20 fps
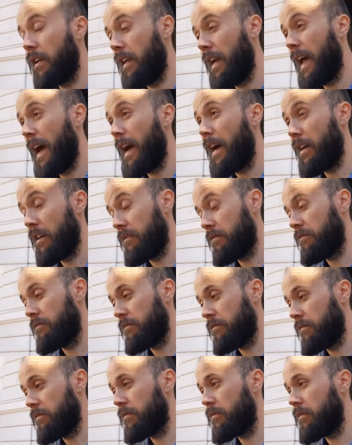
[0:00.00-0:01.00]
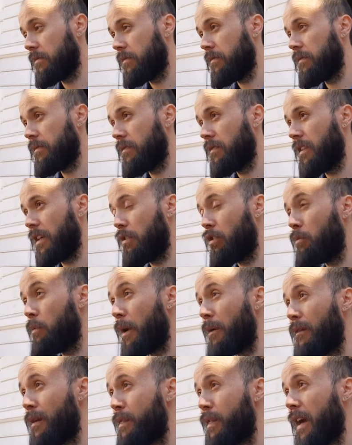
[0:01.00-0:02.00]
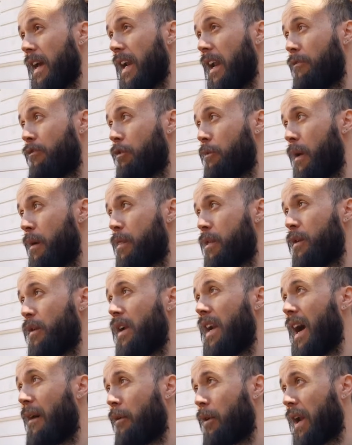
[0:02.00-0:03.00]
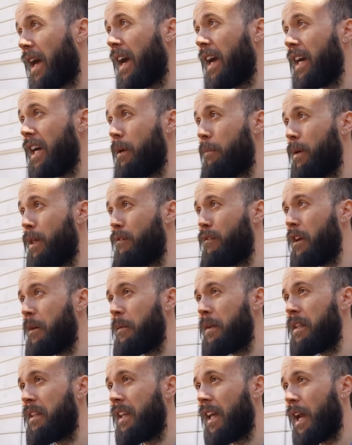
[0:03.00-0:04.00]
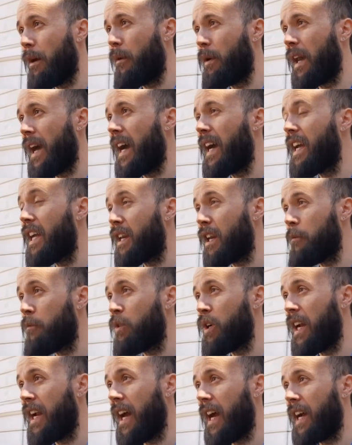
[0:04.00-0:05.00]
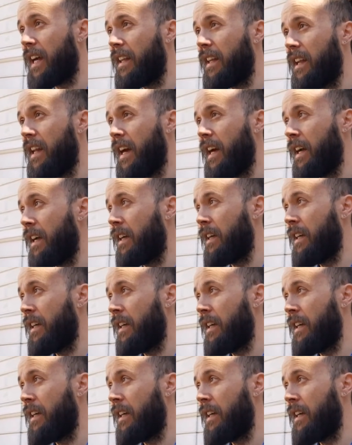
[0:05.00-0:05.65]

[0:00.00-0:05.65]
la, de supervisar la formación laboral, específicamente laboral y remunerada que tenían